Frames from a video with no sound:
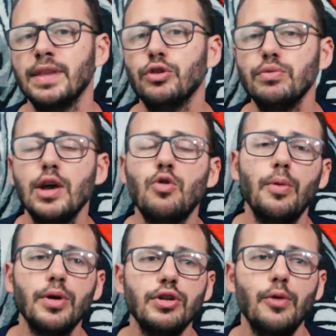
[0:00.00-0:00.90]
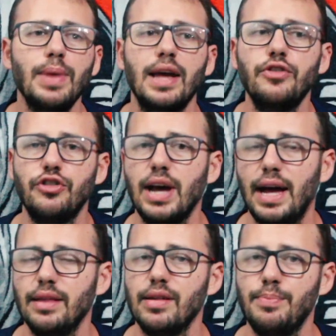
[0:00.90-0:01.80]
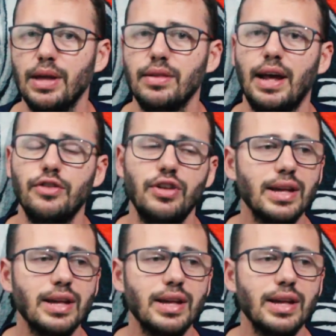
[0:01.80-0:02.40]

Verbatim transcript: não tem como eu não me arriscar nessa personagem